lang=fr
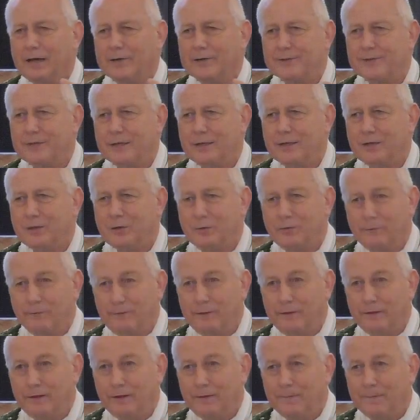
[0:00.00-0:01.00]
à cette
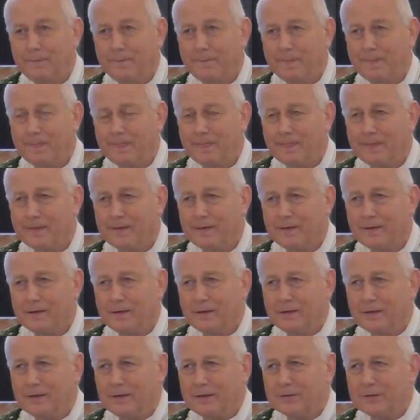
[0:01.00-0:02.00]
vie.
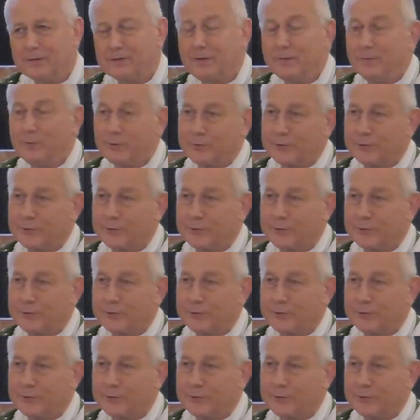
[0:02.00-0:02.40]
C'est